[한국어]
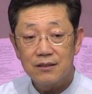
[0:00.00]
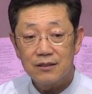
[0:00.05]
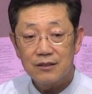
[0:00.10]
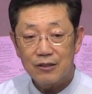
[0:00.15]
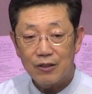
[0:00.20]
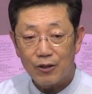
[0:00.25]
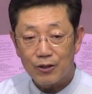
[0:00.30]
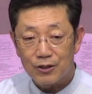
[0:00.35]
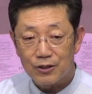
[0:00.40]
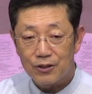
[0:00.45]

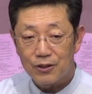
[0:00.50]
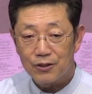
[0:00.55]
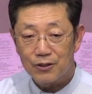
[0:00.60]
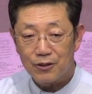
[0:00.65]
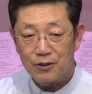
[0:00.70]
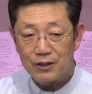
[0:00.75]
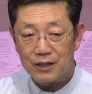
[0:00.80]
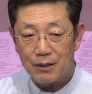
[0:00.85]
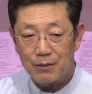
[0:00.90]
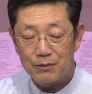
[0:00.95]
어떤
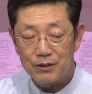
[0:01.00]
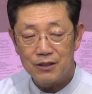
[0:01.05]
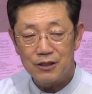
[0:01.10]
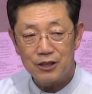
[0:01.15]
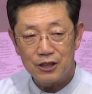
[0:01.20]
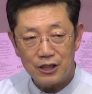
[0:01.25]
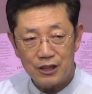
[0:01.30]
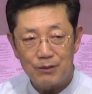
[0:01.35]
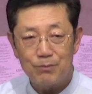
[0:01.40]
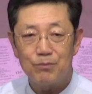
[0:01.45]
거냐면
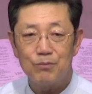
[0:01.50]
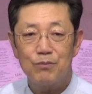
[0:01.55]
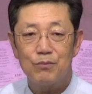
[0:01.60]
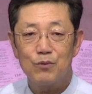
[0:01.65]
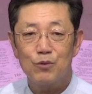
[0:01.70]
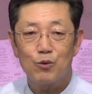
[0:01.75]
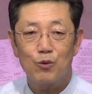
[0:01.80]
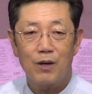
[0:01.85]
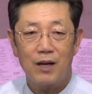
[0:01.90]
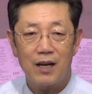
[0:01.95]

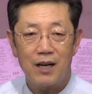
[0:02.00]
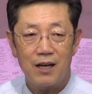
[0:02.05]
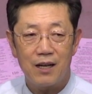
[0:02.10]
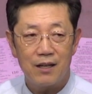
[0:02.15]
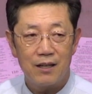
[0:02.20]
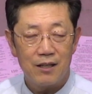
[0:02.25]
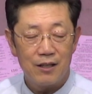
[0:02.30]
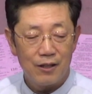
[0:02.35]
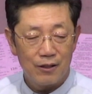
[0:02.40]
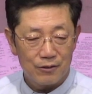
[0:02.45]
힘과
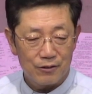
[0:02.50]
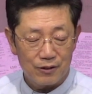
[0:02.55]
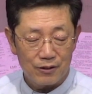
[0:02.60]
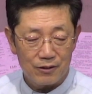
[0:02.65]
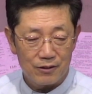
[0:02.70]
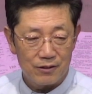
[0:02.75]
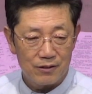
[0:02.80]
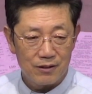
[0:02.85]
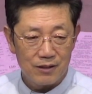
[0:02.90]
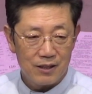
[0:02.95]

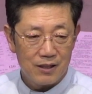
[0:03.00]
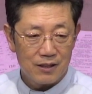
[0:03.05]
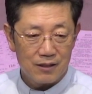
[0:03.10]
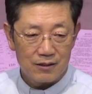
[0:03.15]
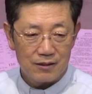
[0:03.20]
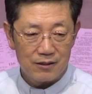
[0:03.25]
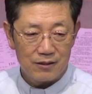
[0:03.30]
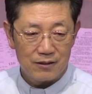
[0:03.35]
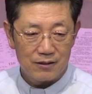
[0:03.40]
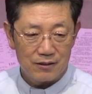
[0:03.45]
어떤
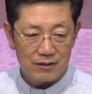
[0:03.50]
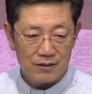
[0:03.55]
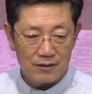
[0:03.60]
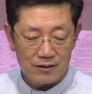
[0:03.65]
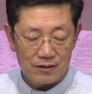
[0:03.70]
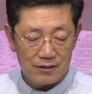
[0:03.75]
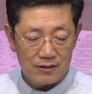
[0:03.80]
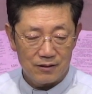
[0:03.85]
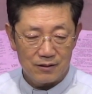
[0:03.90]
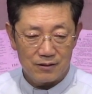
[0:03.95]
그, 그,